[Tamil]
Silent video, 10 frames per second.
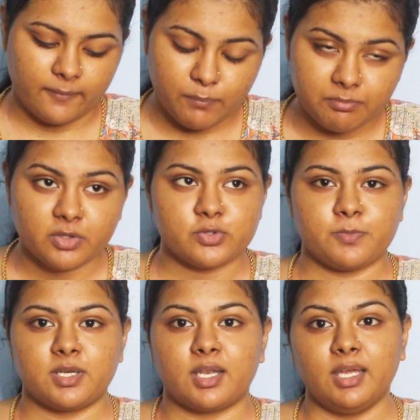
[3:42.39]
லிப் பாம் தான் யூஸ்
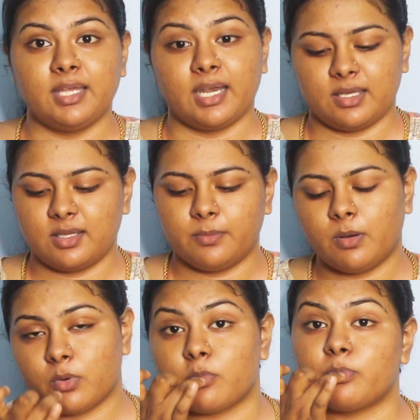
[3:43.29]
பண்ணிட்டு இருக்கேன் எனக்கு இந்த லிப்
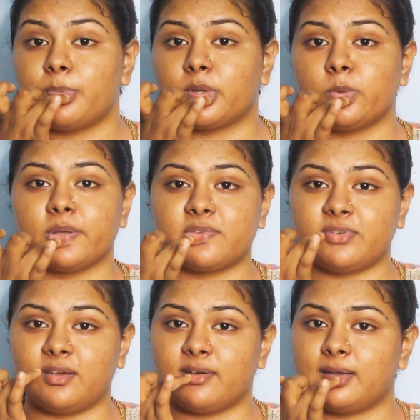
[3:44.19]
பாம் ரொம்ப பிடிக்கும் மை
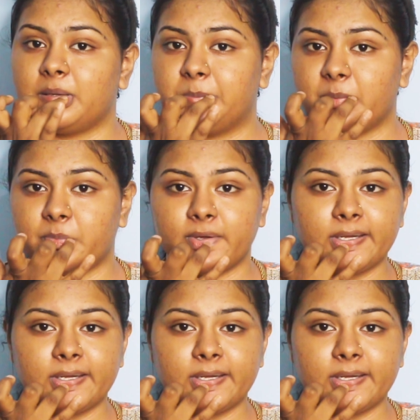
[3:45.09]
ஃபேவரட் லிப் பாம்